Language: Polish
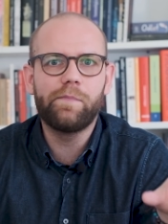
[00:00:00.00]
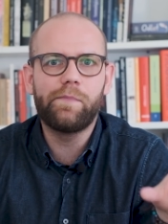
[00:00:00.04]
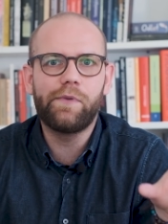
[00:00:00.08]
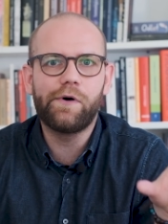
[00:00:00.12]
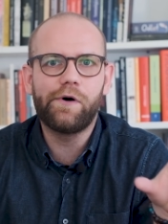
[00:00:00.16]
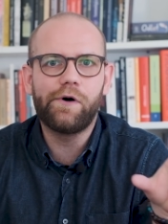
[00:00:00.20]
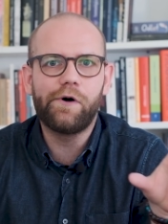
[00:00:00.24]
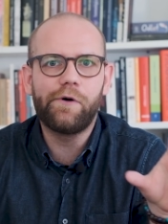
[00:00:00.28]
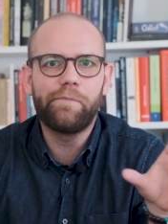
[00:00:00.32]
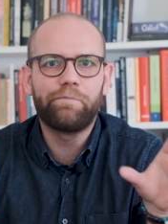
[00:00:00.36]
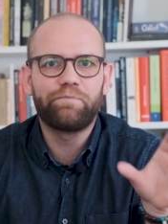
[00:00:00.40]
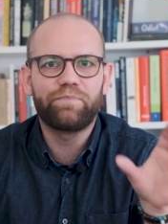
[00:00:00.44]

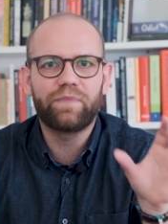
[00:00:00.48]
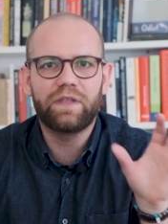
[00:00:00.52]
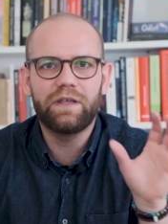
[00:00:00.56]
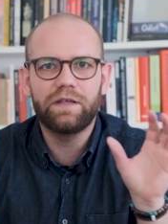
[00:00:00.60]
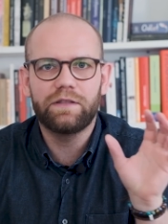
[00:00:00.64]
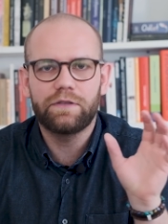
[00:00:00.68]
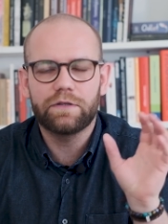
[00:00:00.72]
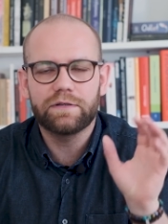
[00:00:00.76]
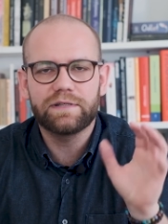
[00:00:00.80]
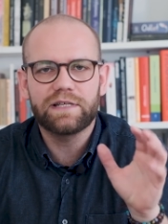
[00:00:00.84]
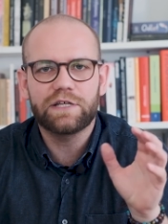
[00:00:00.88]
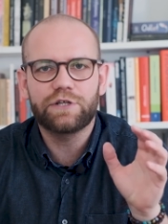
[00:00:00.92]
bo
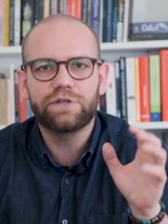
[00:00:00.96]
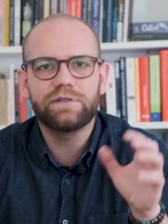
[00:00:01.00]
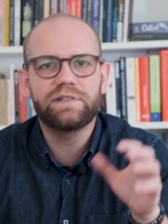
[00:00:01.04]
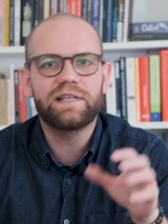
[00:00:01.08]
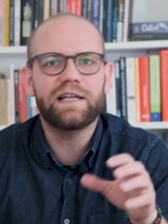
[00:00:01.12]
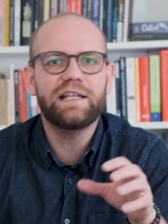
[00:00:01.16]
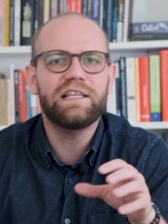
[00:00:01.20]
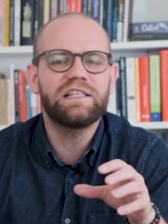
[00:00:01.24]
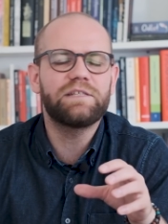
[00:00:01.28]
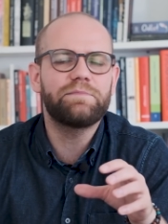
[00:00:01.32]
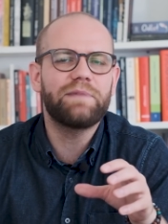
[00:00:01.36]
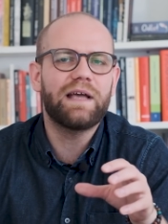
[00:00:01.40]
e, to
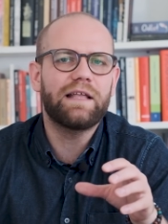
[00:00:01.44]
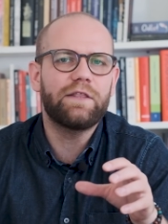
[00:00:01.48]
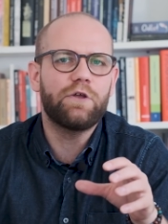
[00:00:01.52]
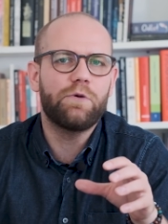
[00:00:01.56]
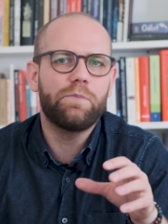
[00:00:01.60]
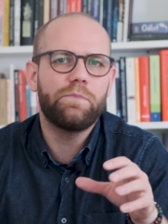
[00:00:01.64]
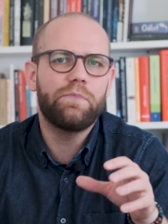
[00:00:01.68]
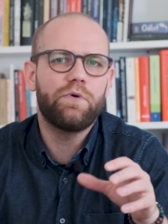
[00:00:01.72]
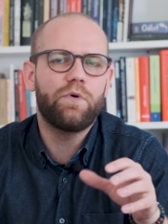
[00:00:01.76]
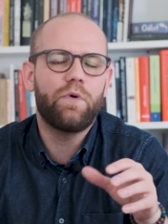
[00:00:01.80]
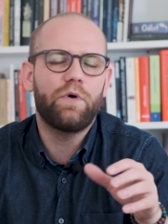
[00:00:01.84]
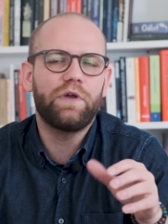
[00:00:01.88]
zarządzanie
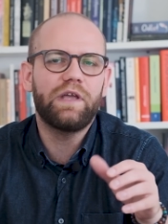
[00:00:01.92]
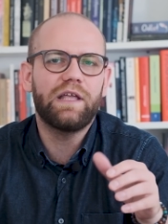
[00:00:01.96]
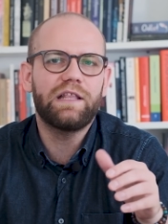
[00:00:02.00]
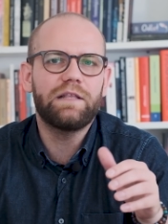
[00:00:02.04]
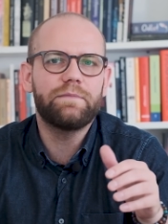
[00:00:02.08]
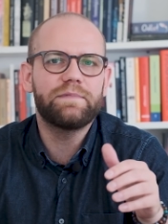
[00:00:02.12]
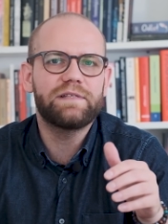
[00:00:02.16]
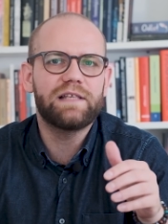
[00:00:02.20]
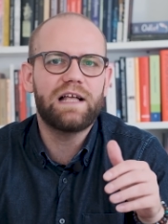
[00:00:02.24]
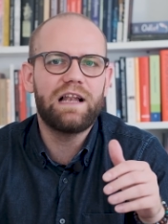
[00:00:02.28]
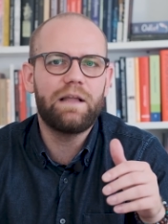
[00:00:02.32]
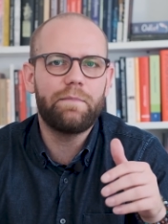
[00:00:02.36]
zmianą było
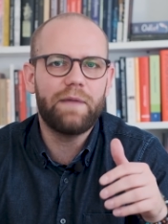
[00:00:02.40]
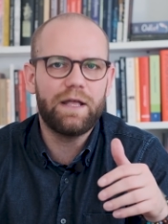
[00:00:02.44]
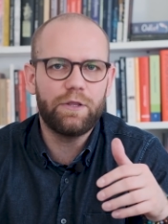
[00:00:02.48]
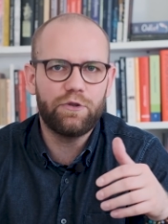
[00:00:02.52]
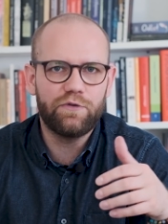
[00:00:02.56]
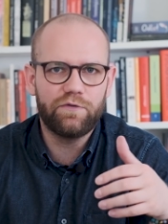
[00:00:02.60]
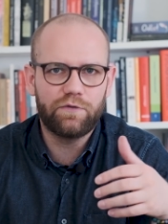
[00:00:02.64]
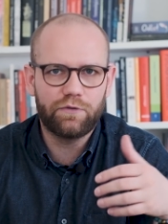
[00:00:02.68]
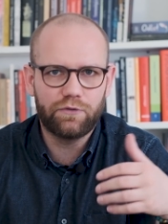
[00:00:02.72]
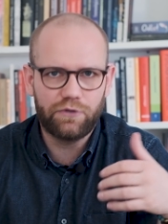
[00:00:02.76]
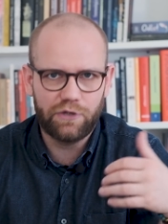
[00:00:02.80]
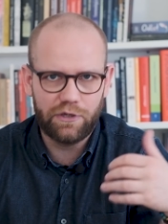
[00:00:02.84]
jednym z
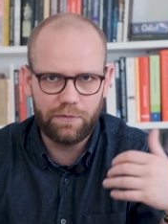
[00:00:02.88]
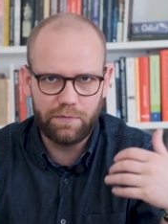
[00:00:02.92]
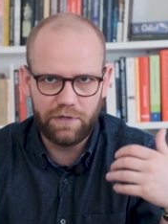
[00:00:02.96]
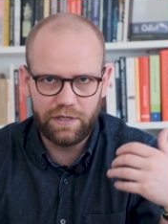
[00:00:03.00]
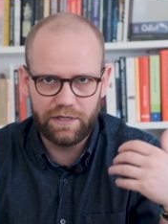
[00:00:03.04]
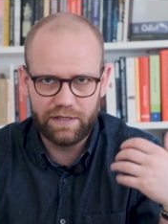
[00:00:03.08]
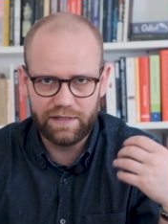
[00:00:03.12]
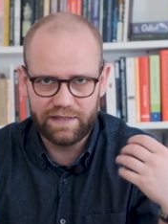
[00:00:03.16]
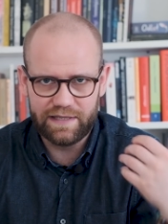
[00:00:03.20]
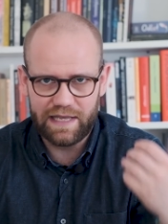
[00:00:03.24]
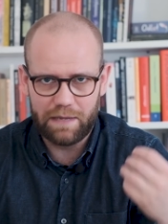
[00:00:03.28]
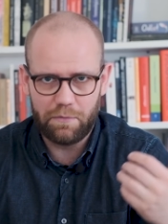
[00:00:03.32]
elementów,
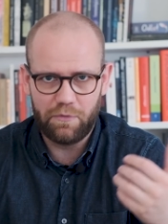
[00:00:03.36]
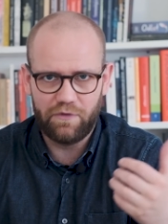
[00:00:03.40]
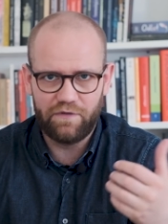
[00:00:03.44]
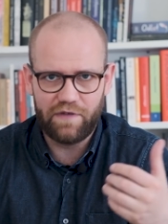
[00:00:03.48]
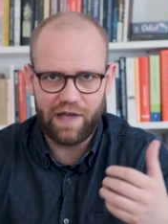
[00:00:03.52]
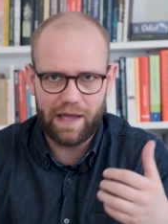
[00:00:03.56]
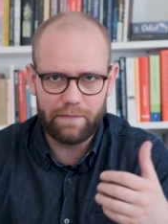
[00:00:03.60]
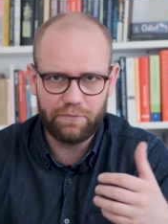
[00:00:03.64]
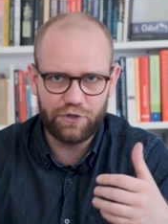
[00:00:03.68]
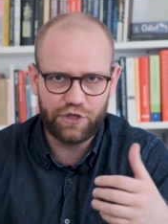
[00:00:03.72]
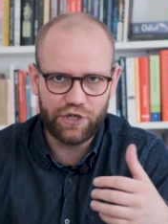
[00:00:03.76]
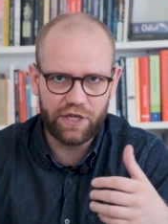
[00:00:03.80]
którymi
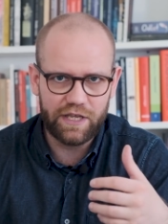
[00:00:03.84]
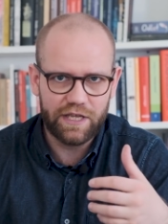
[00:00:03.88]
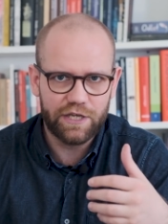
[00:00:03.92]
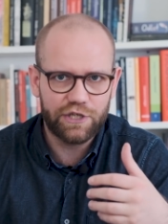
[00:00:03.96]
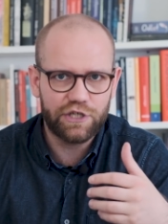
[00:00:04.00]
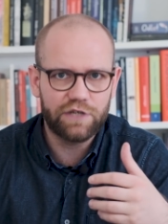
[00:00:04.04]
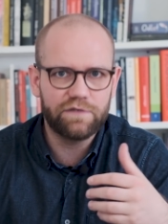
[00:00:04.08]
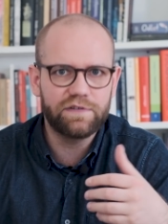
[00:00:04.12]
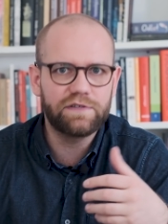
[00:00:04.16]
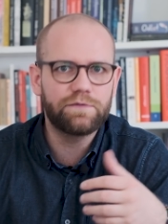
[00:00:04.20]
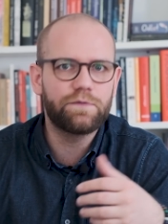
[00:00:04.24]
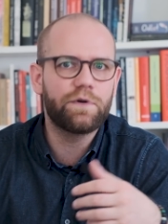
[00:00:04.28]
zajmowałem się
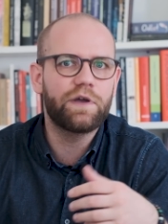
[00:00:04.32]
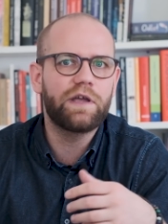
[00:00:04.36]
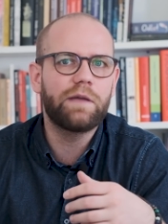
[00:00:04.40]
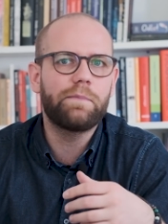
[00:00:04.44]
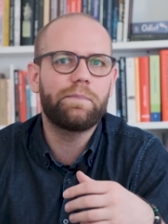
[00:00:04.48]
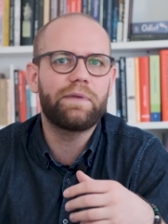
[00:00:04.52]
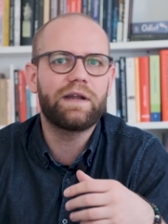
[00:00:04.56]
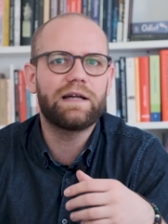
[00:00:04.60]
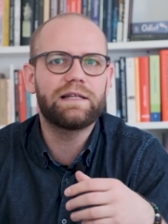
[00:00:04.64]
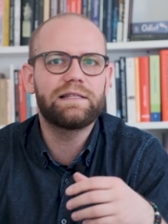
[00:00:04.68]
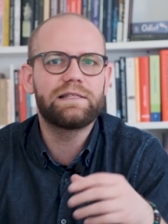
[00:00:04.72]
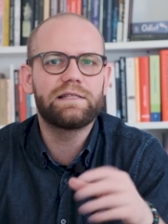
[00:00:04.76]
jeszcze w swojej
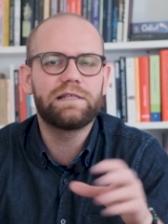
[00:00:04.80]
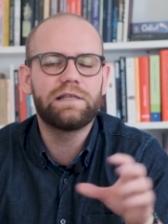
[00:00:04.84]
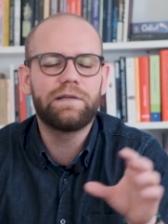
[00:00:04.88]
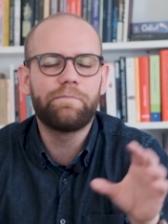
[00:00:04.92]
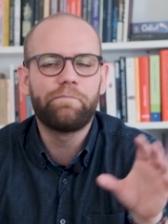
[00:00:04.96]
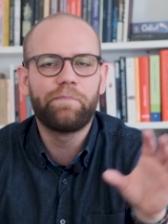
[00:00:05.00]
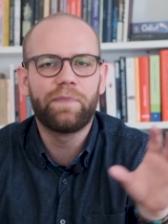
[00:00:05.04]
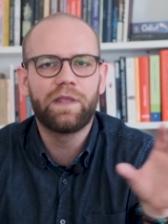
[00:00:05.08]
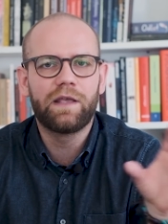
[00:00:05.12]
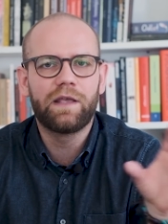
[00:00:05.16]
pracy